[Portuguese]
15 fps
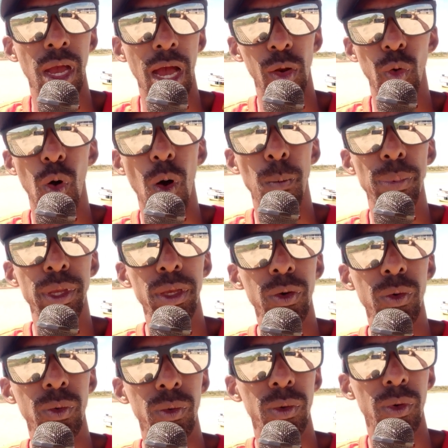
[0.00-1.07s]
alô
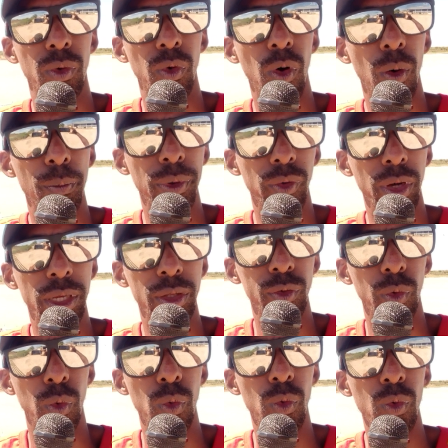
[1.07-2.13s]
Robinho, o Robinho aí
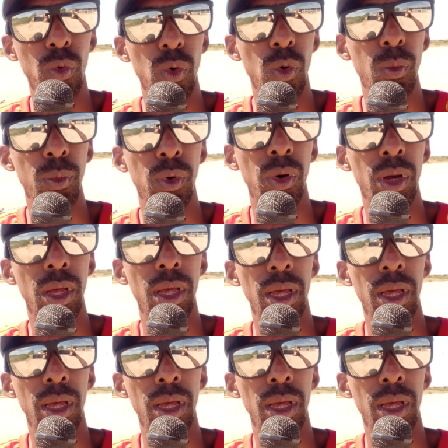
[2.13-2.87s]
no Rumo,